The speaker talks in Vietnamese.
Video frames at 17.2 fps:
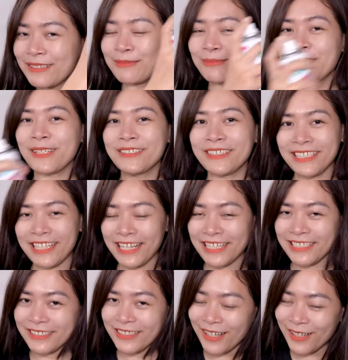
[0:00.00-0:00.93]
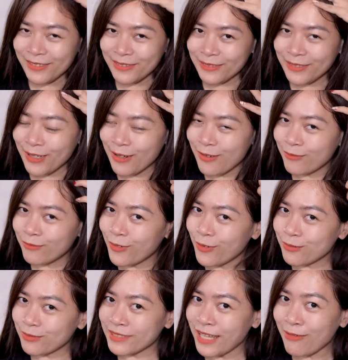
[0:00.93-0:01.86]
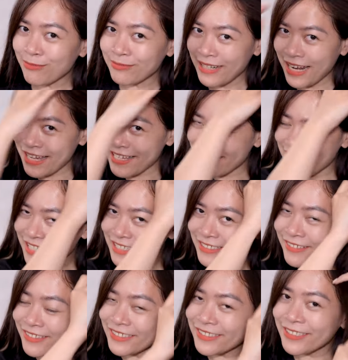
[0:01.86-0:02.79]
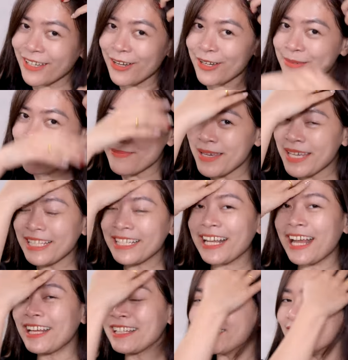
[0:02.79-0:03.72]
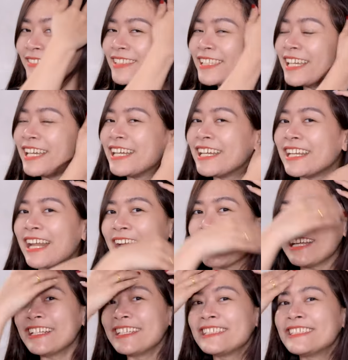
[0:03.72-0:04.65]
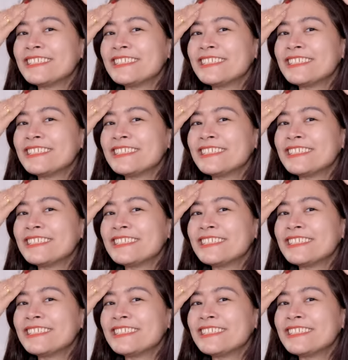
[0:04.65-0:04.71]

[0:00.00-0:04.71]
Mọi người thấy chưa? Vùng tóc này sẽ được tơi mịn ngay tức thì này